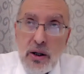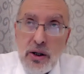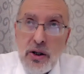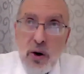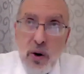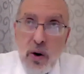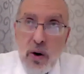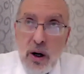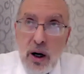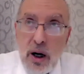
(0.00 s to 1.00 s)
с 3
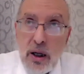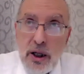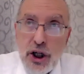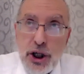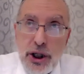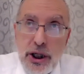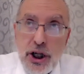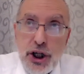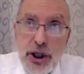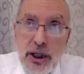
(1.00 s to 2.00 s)
до
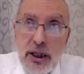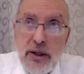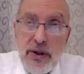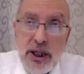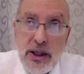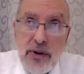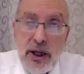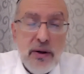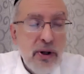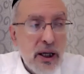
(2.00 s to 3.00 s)
6, 6 до 9, с
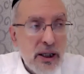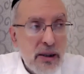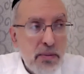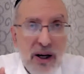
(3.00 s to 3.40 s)
9 до 12.